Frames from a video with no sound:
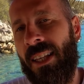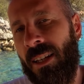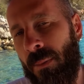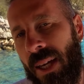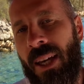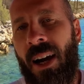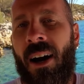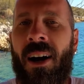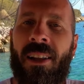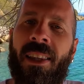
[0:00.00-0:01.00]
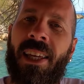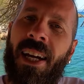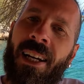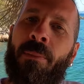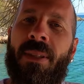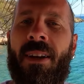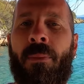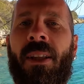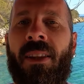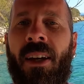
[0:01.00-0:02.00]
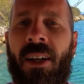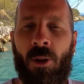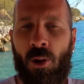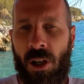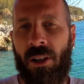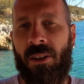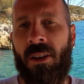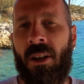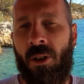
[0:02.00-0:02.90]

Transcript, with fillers: girmeye anına yakın bir zamanda kuşanın.